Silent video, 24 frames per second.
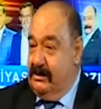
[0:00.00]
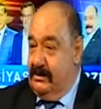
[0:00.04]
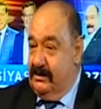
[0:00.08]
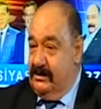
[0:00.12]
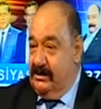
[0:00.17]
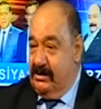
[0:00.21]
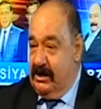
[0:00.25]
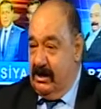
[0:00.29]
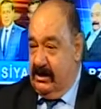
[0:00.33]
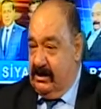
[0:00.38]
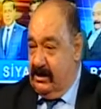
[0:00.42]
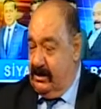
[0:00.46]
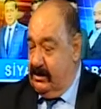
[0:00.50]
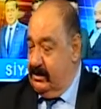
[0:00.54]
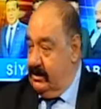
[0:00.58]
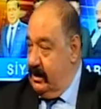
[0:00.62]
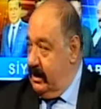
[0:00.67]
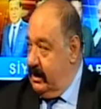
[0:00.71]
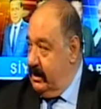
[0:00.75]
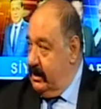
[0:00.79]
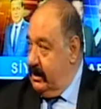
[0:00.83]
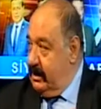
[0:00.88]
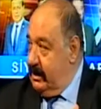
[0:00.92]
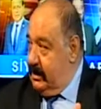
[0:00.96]

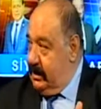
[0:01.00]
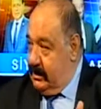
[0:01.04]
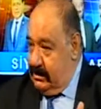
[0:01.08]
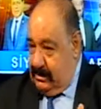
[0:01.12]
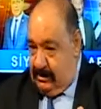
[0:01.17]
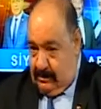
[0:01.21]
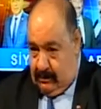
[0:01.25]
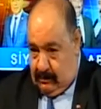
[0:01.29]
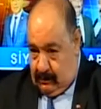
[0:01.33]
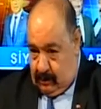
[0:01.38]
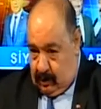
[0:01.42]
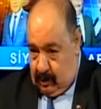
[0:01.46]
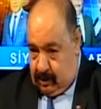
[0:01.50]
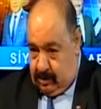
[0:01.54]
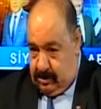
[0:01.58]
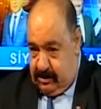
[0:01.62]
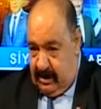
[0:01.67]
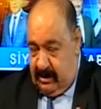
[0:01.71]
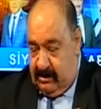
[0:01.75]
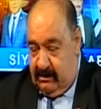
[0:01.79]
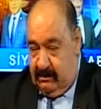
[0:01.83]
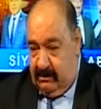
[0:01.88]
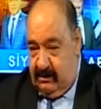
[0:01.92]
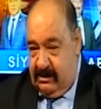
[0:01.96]
şekilde
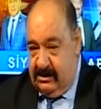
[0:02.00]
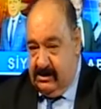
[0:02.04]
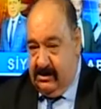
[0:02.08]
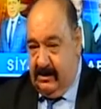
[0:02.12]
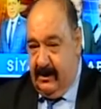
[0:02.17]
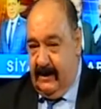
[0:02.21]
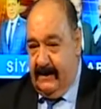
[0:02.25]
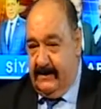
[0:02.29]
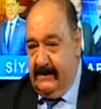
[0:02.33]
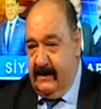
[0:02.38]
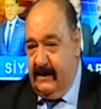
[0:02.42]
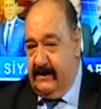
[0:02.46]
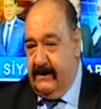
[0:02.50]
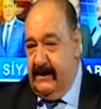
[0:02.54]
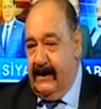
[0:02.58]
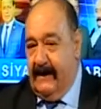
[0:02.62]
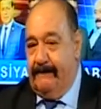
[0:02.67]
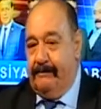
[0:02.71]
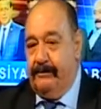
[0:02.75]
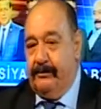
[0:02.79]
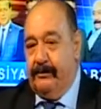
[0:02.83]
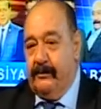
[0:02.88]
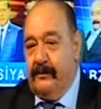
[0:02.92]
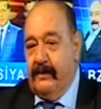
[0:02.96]
borçlanılmışsa ya da
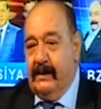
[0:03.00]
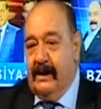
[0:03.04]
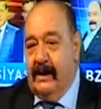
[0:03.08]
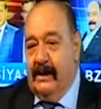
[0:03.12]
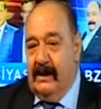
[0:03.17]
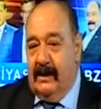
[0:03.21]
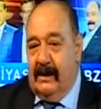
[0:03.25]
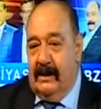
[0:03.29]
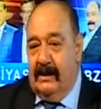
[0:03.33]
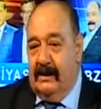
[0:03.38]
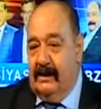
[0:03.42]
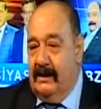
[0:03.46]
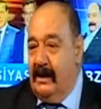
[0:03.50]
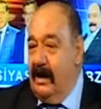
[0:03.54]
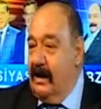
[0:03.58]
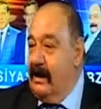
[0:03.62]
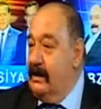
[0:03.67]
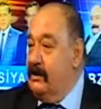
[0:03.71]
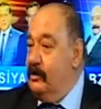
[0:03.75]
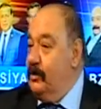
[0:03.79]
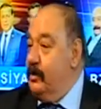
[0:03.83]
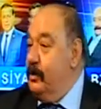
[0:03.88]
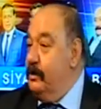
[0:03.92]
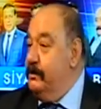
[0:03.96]

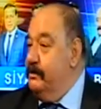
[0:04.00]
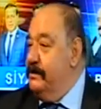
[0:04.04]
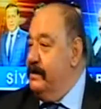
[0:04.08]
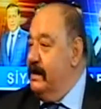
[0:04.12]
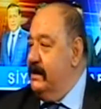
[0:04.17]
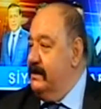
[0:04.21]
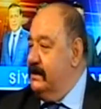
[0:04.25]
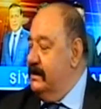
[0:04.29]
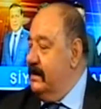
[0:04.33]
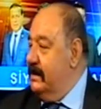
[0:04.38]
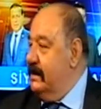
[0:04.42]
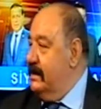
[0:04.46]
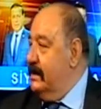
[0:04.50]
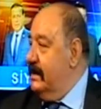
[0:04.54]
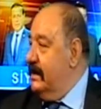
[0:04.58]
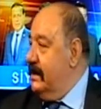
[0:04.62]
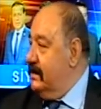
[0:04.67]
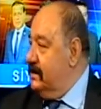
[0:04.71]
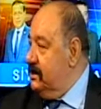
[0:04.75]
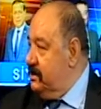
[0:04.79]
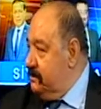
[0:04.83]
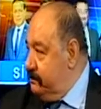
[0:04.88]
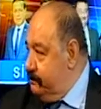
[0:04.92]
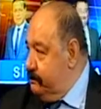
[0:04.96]
legal olmayan yerlere
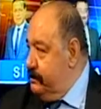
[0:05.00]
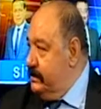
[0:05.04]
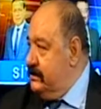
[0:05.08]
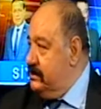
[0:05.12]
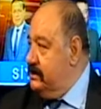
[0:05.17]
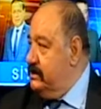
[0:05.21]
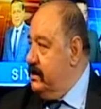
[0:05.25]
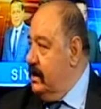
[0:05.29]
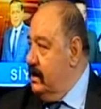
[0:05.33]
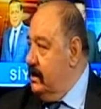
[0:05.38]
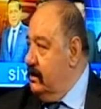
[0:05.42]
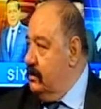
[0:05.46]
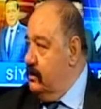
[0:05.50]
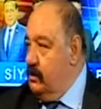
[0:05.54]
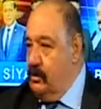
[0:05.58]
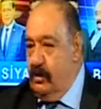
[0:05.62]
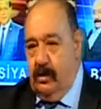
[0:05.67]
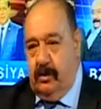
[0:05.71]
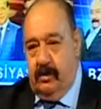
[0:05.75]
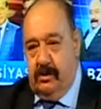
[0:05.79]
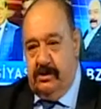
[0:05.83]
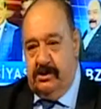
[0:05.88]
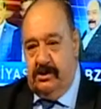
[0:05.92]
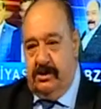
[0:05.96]
gitmişse
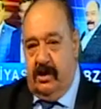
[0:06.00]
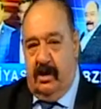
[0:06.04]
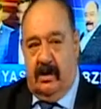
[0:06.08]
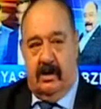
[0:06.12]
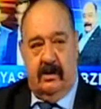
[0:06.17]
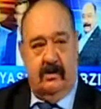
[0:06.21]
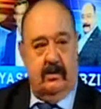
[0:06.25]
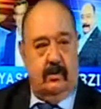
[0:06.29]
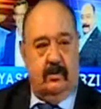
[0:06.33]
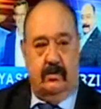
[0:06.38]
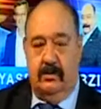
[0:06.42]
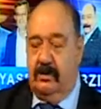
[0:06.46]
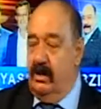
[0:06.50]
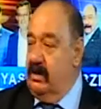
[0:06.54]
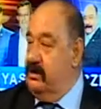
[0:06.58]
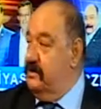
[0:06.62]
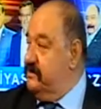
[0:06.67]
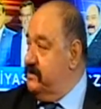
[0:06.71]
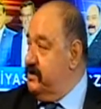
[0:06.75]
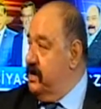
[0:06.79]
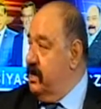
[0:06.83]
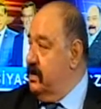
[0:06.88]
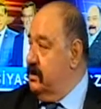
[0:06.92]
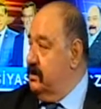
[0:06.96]
onu çıkarın, onu
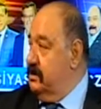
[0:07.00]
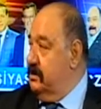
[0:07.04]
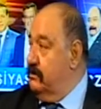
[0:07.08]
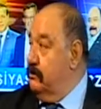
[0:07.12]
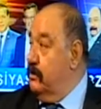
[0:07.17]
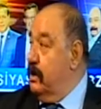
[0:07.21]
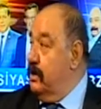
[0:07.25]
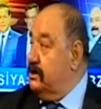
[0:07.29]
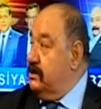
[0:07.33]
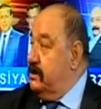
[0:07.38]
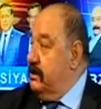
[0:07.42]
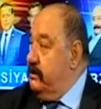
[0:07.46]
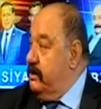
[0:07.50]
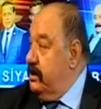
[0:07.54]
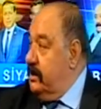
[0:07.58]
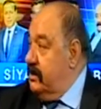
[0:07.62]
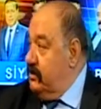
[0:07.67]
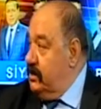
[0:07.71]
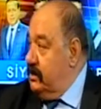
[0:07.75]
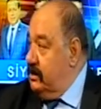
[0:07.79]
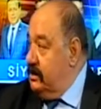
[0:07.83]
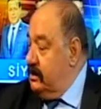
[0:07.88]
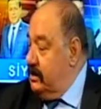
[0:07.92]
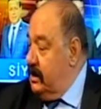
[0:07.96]
ifşa edin. Mahkemeye
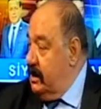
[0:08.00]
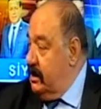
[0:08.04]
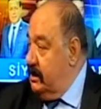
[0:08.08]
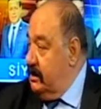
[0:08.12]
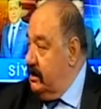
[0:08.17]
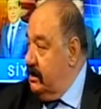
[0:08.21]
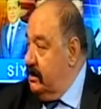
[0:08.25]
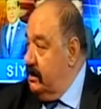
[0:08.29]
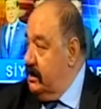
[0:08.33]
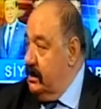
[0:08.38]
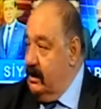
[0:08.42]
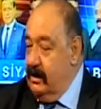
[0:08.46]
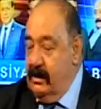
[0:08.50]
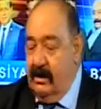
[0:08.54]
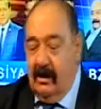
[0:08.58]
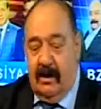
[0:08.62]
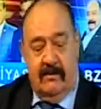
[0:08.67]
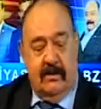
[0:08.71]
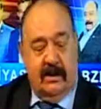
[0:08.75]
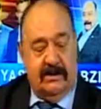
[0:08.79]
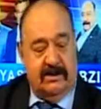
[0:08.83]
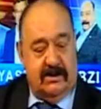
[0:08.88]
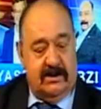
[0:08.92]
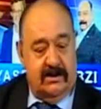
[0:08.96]
verin yani.
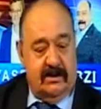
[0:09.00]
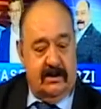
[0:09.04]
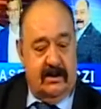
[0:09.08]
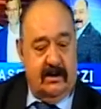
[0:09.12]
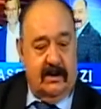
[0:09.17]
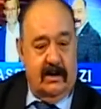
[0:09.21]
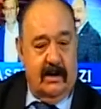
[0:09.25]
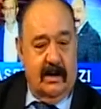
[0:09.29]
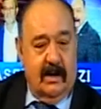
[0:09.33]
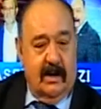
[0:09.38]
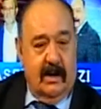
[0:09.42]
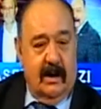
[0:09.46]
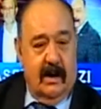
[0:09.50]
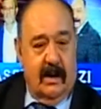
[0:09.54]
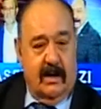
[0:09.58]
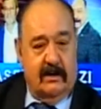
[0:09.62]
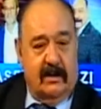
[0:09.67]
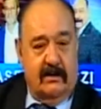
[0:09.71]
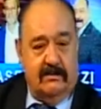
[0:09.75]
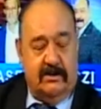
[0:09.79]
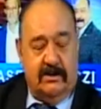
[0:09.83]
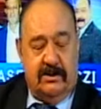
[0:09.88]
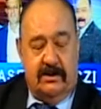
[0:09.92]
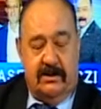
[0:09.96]
Ama şimdi
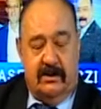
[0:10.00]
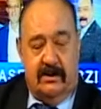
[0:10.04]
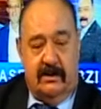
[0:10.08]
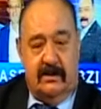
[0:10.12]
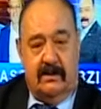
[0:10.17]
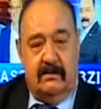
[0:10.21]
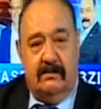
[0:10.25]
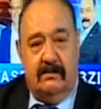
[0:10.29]
adam şimdi